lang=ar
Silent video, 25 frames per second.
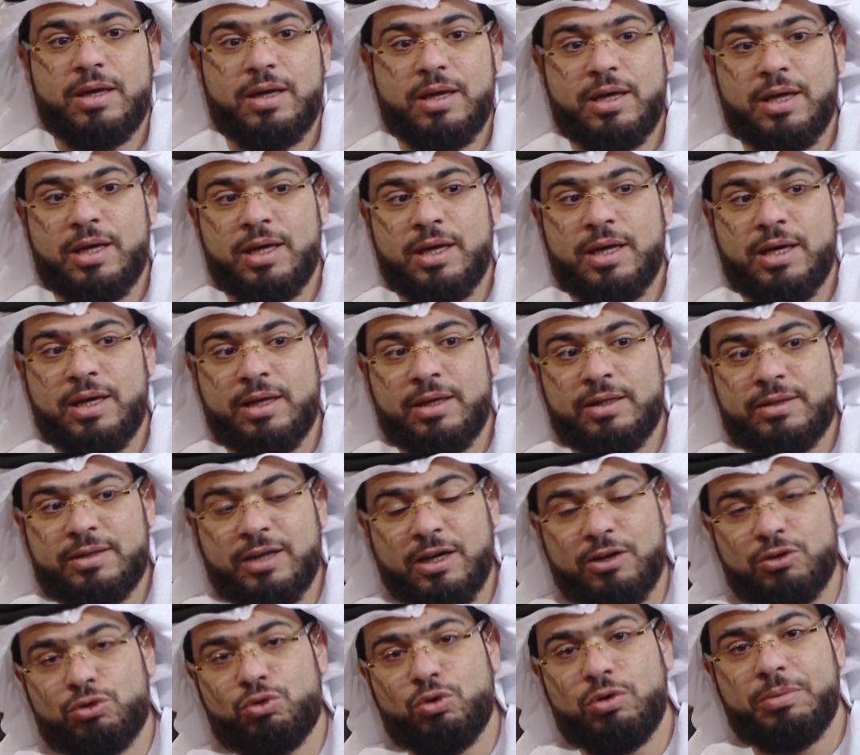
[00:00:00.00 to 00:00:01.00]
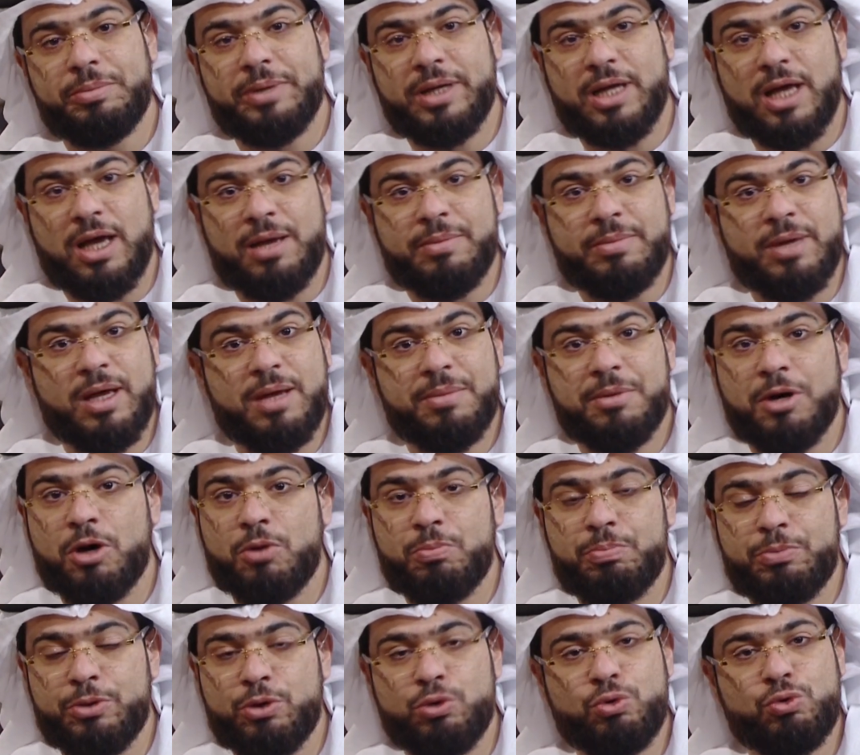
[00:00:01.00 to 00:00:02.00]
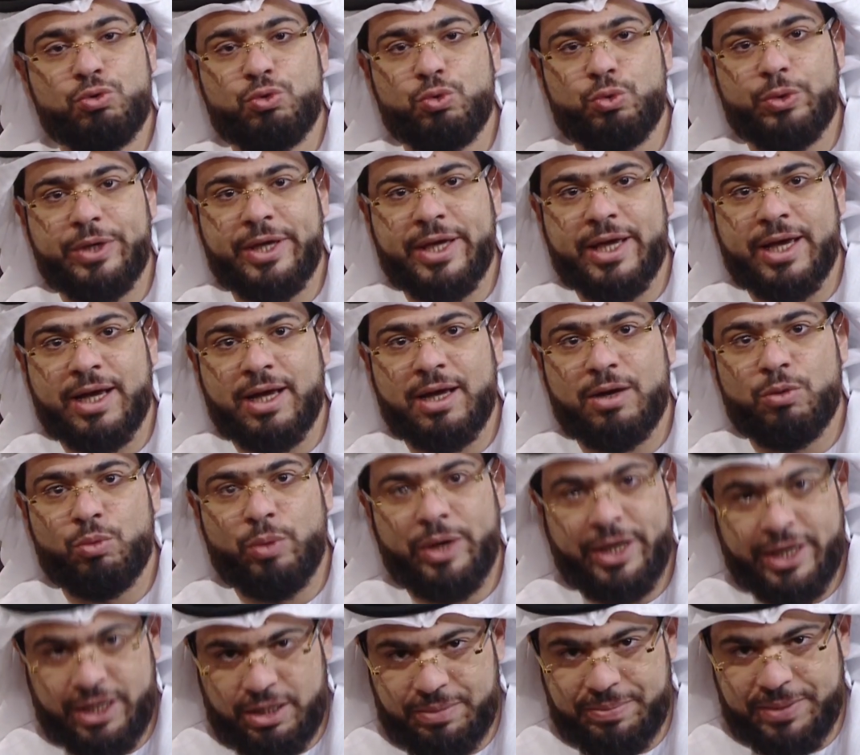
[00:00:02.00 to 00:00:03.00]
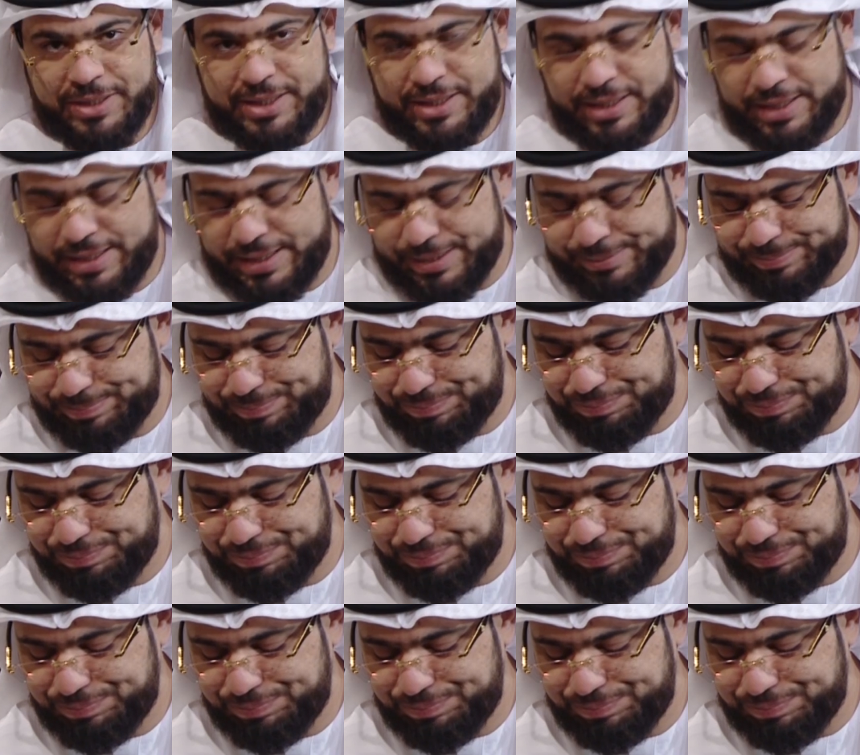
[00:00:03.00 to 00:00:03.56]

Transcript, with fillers: آه، تقتل من أمامهم بهدوئها وحكمتها